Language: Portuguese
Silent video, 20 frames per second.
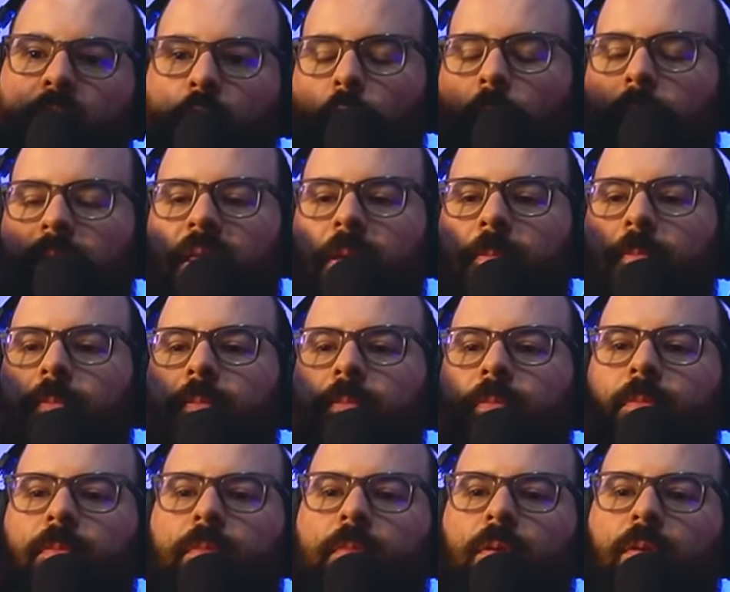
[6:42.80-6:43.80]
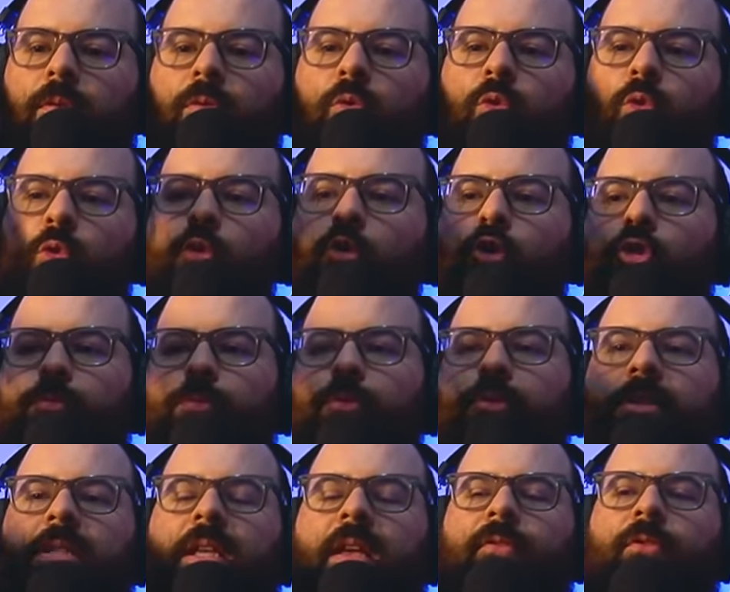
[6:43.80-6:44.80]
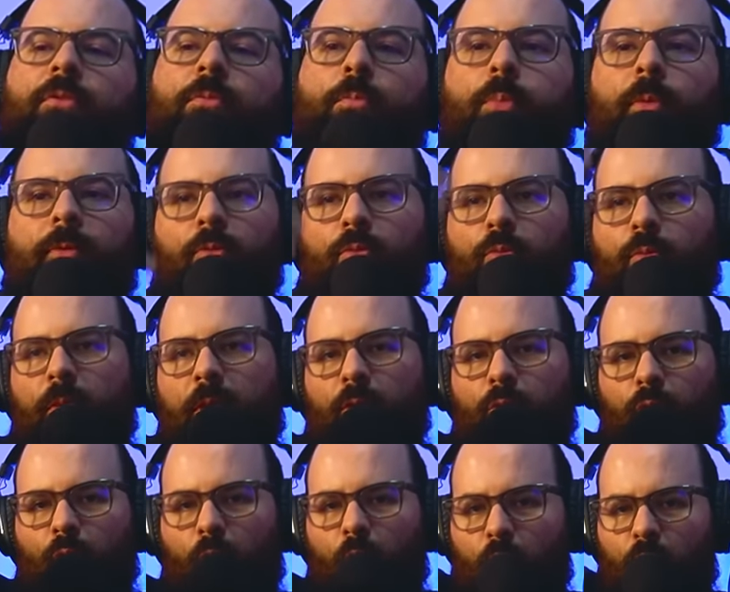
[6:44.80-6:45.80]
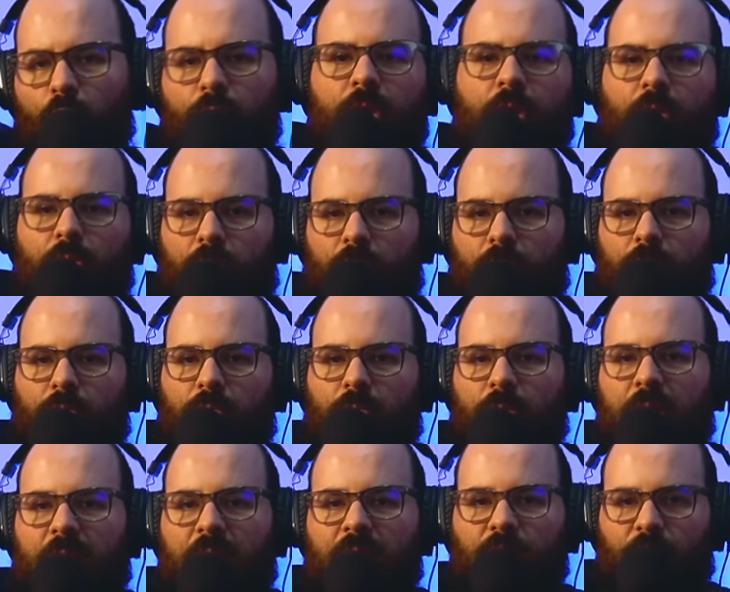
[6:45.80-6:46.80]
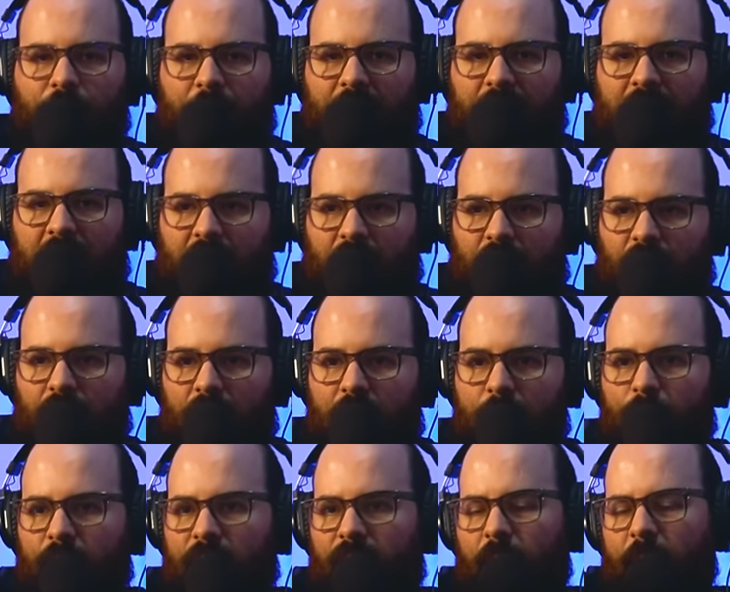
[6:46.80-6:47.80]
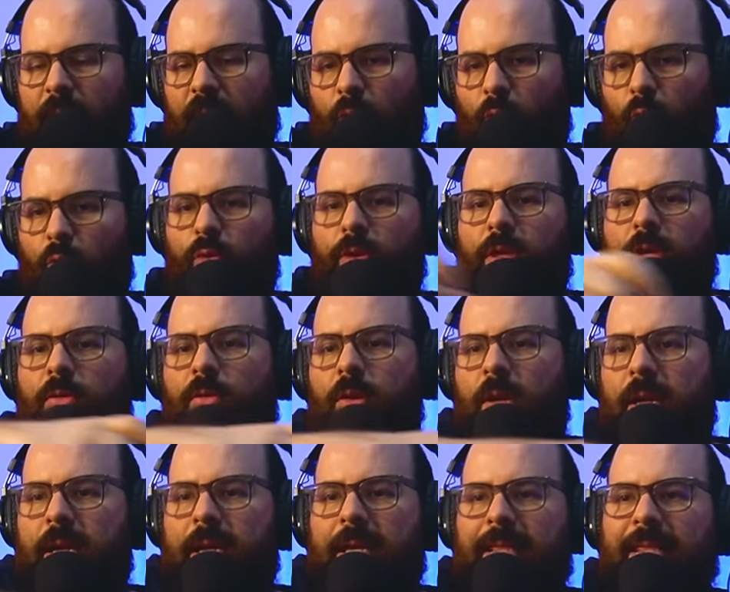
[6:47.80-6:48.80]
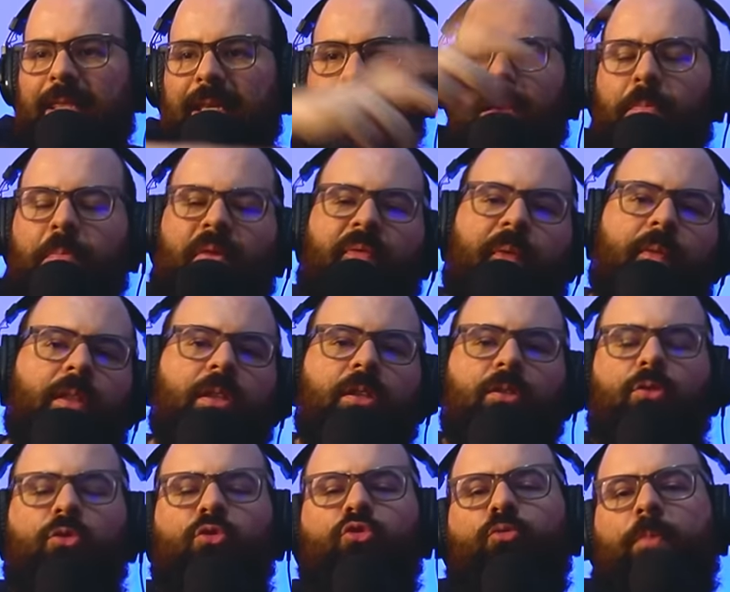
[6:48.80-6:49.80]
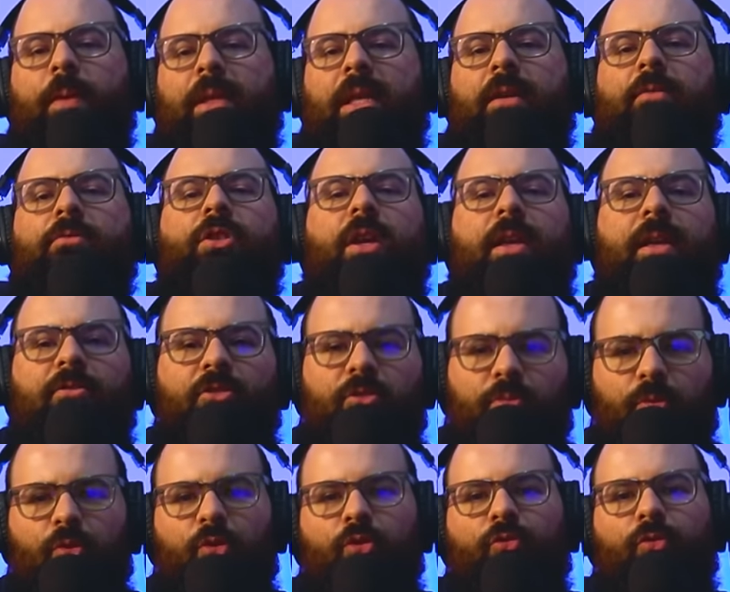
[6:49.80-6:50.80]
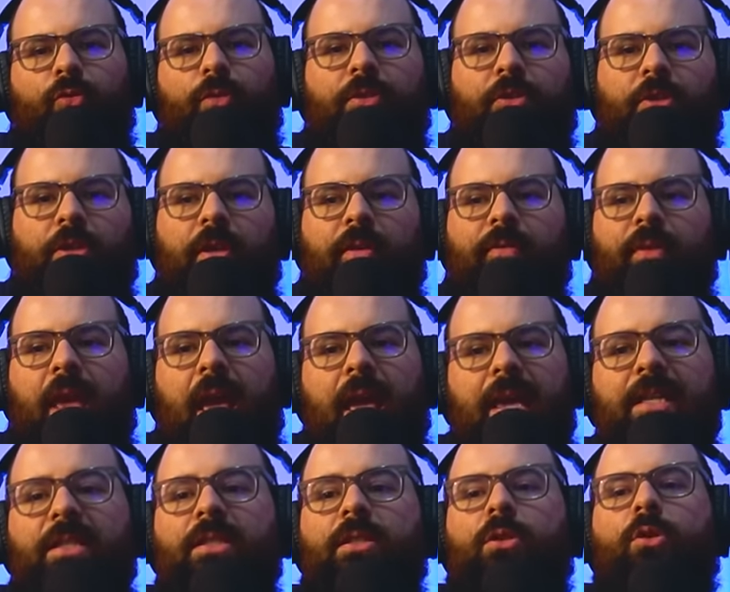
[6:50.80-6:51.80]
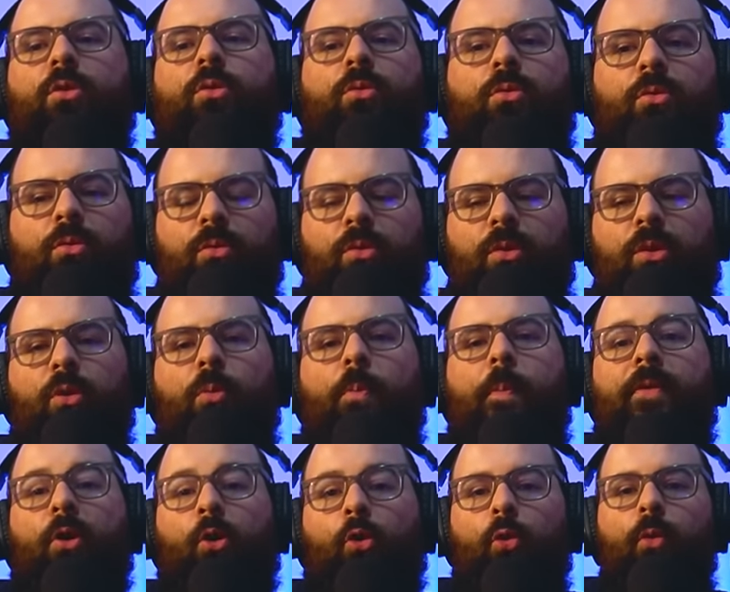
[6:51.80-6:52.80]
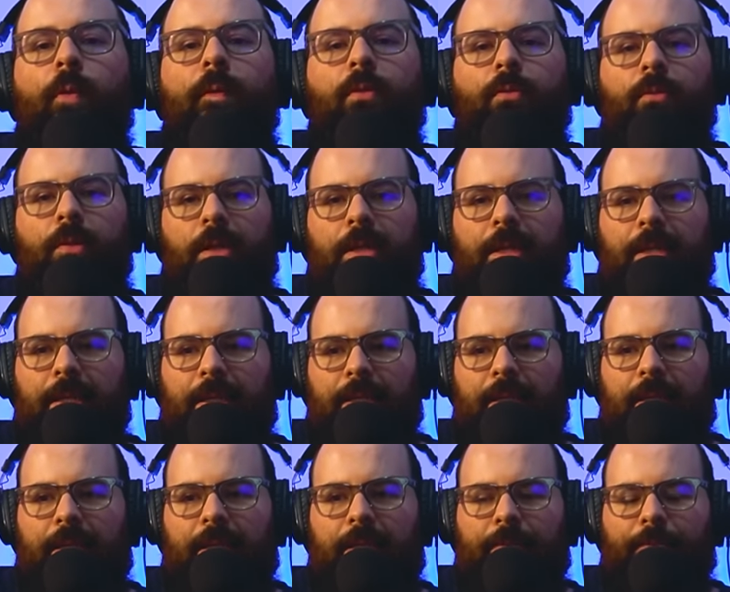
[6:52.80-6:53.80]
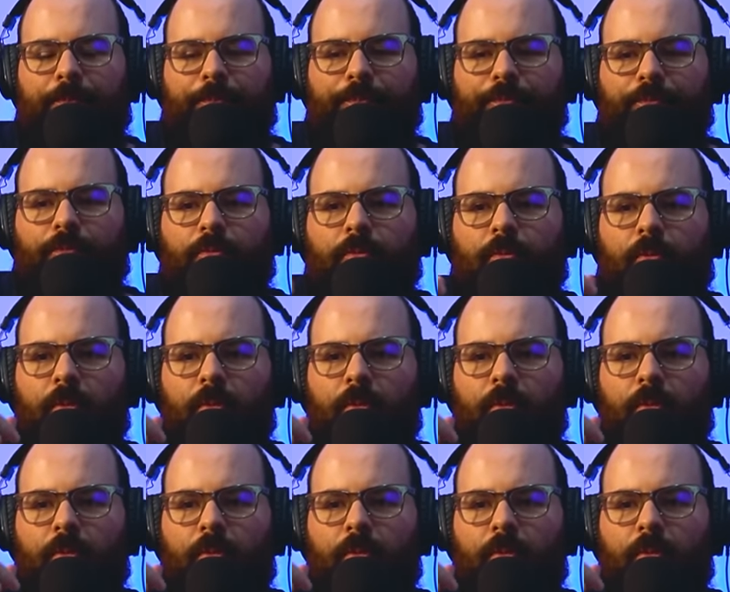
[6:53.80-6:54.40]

torna-me o, o responsável por um momento único naquele espetáculo e possivelmente único daqui para a frente em todos os espetáculos que aquelas pessoas vão assistir. E é isso que eu, que eu procuro. Uh, ah, um, ah,